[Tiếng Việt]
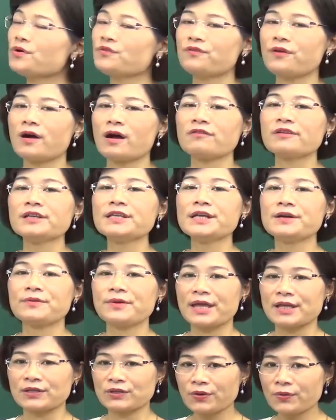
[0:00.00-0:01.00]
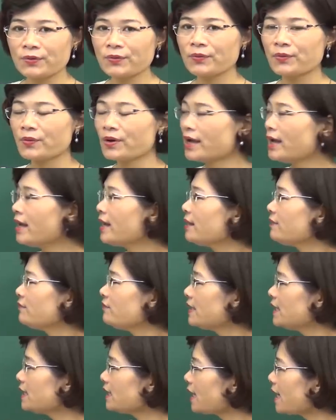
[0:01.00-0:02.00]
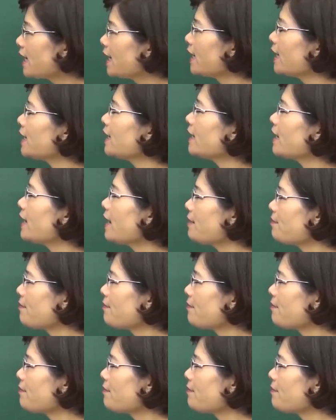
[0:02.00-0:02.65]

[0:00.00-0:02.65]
đối phó với nhiều kẻ thù vì thế